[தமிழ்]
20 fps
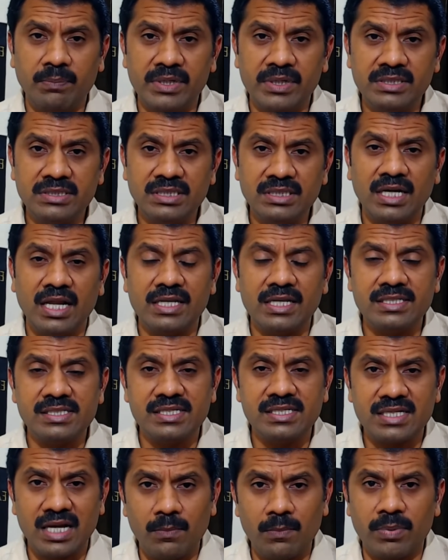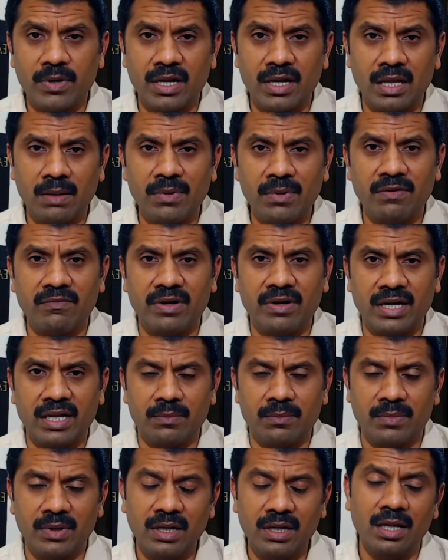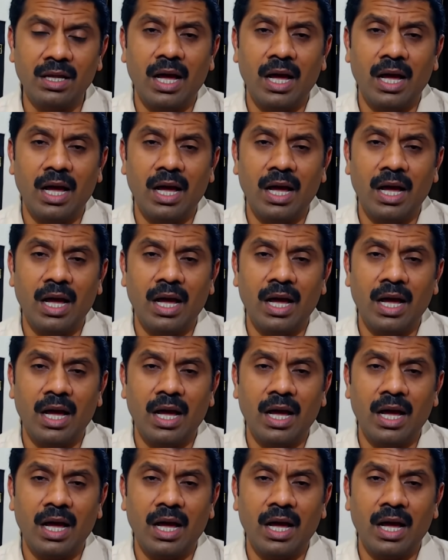பேஷண்ட் அரிசி சாப்பிடலாமா வேண்டாமா